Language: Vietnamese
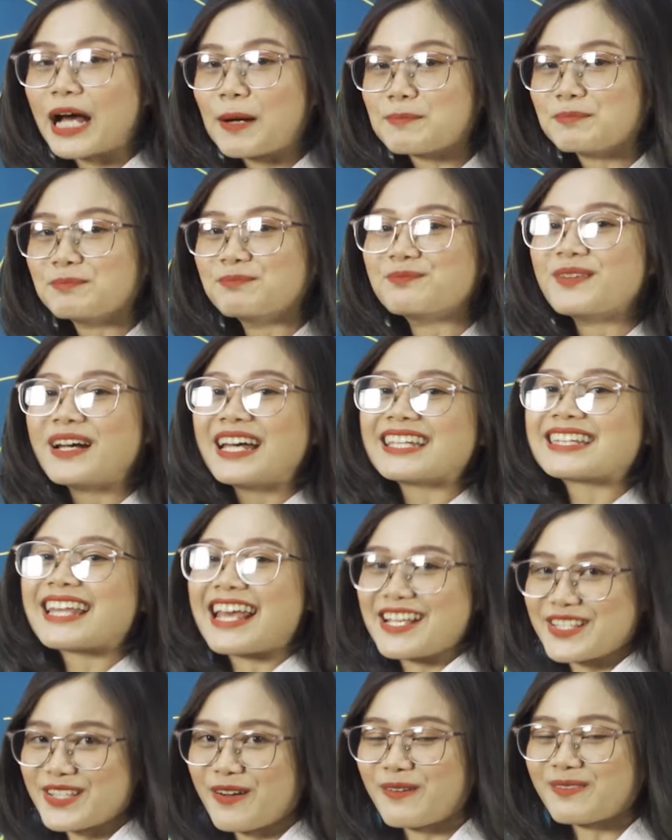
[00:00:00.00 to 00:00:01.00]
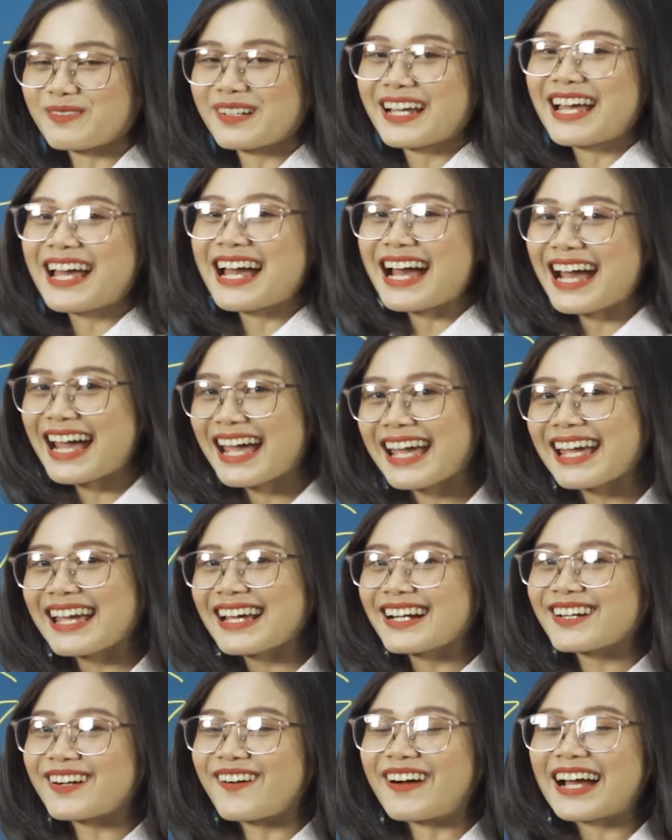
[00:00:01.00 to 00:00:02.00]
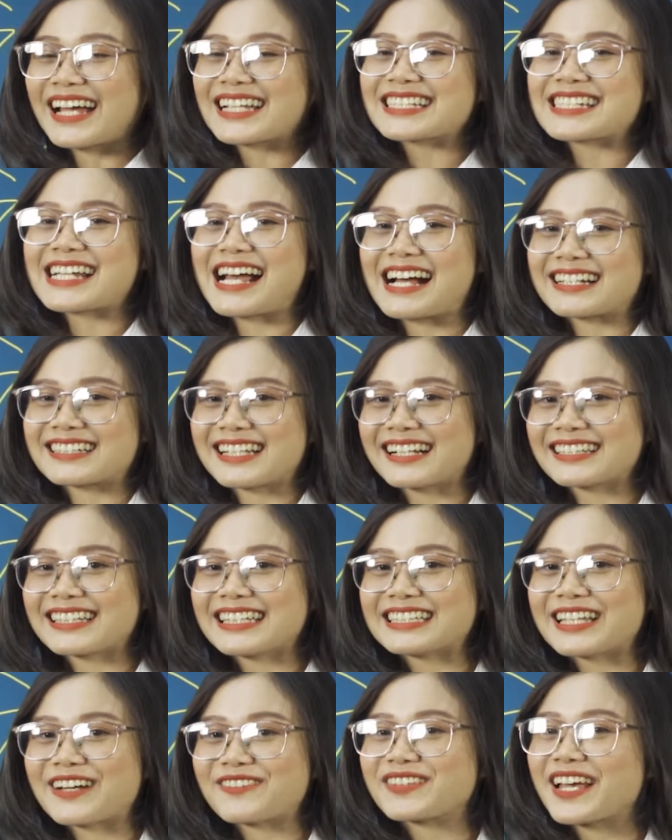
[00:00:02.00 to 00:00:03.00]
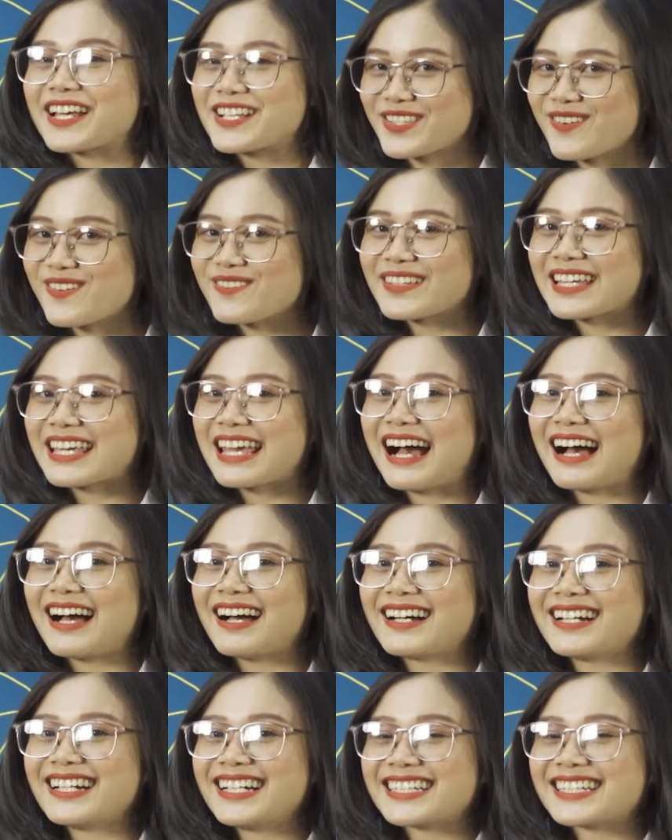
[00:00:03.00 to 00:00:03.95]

tập thể dục ê có anh chàng đang đi tập thể dục kìa